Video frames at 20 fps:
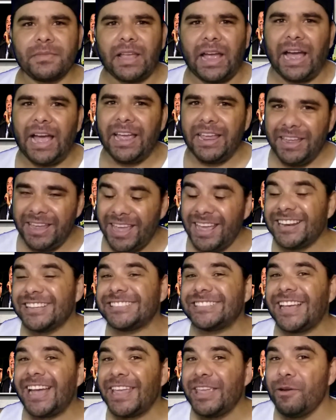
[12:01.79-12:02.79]
Aí
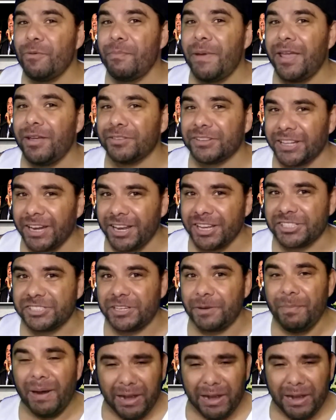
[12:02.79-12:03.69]
ele saiu meio triste,